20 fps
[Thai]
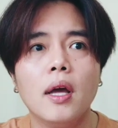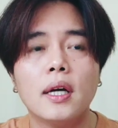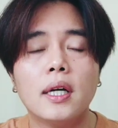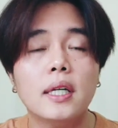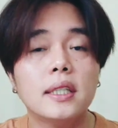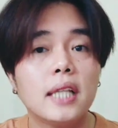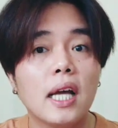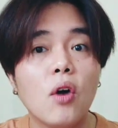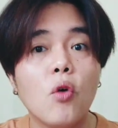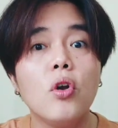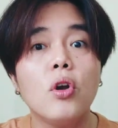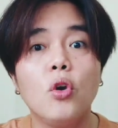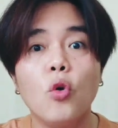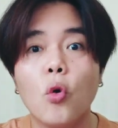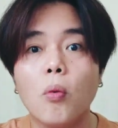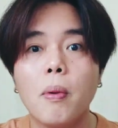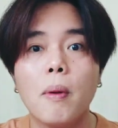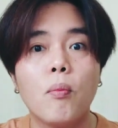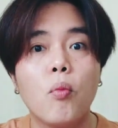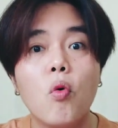คือถ้าคุณ
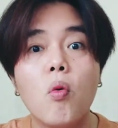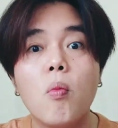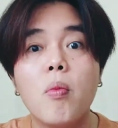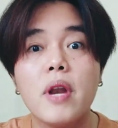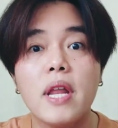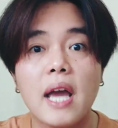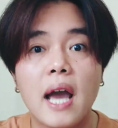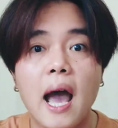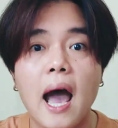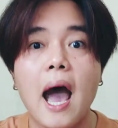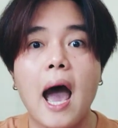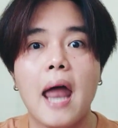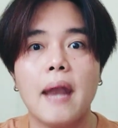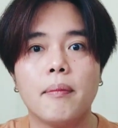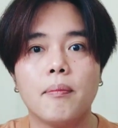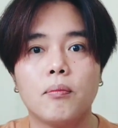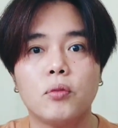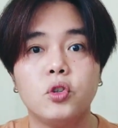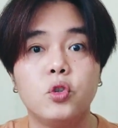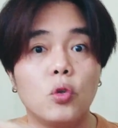ลุกเป็นผู้บริหาร
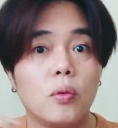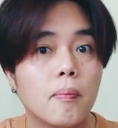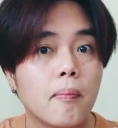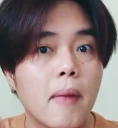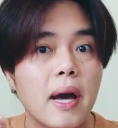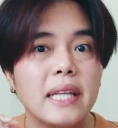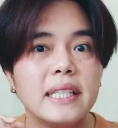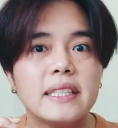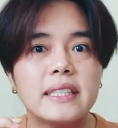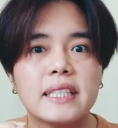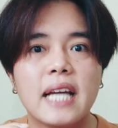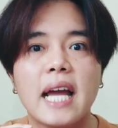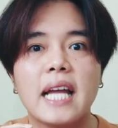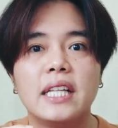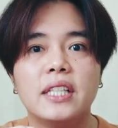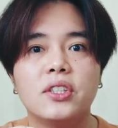สุดมั่นใจ